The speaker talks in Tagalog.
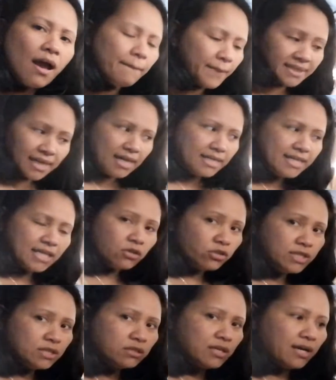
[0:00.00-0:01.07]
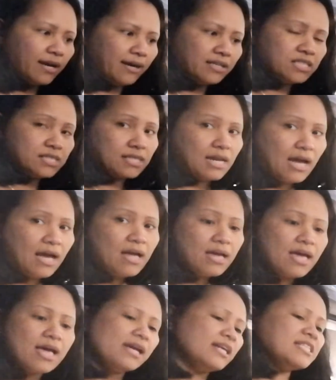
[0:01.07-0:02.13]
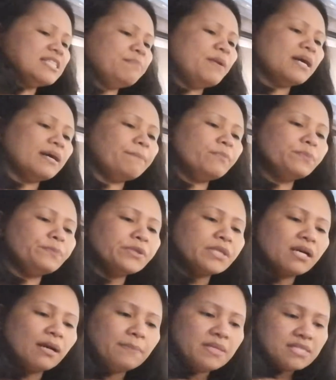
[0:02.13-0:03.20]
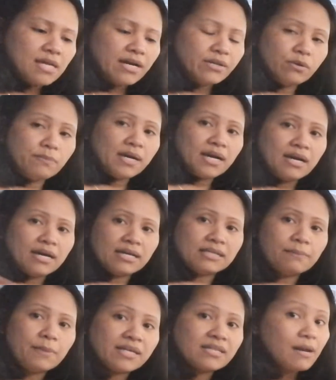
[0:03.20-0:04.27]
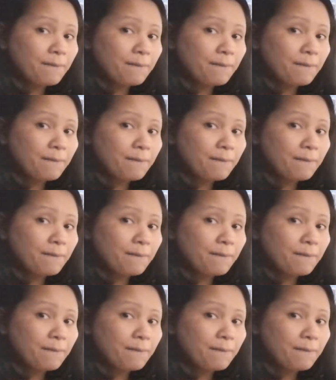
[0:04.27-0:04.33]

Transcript: magdala din ako nito ng extra kasi baka pupunta kami sa ano mga mga